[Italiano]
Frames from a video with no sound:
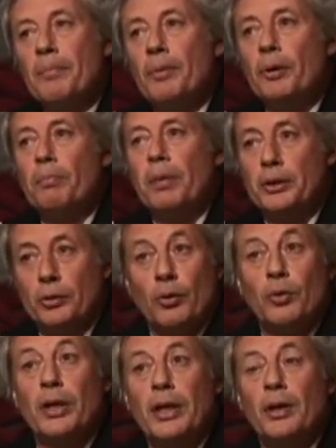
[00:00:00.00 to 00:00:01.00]
E poi
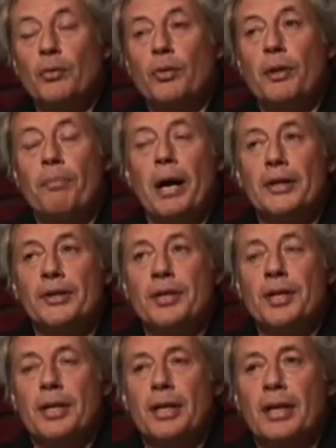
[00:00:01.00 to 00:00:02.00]
Platone in alcune
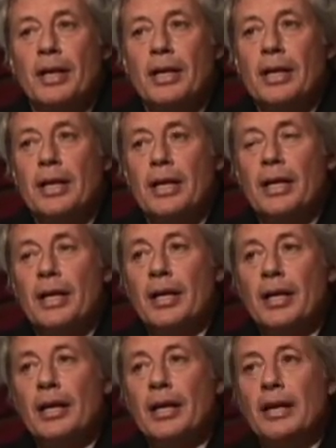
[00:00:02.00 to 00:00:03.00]
pagine,
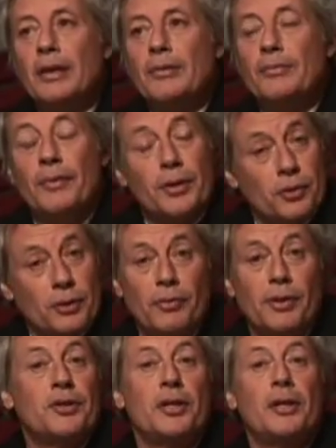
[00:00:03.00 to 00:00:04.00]
un verso
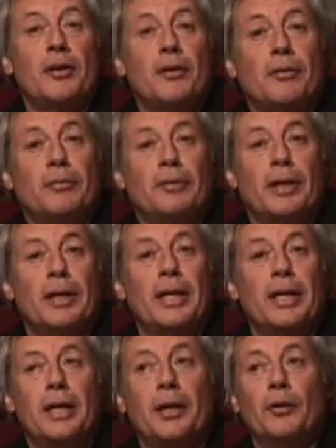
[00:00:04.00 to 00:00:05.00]
di Virgilio,
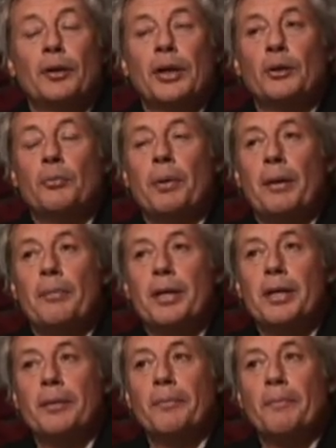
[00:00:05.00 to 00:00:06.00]
anche lì ha ricordato
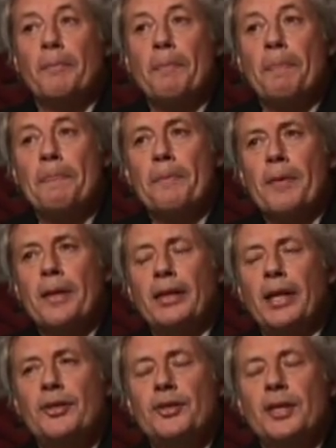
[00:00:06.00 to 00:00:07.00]
Palamede,
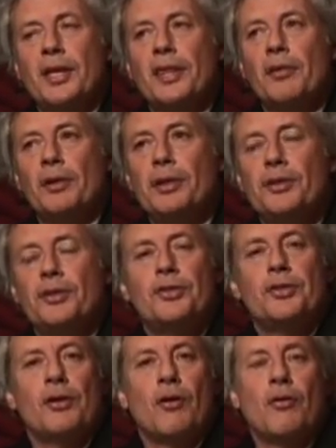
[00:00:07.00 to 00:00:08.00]
delle citazioni di
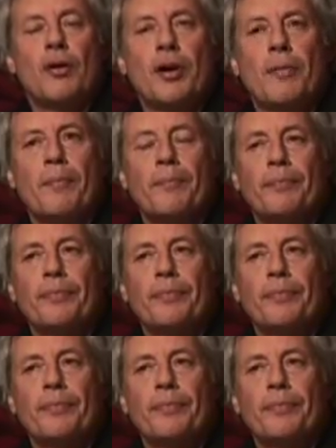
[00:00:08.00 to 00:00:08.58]
Cicerone.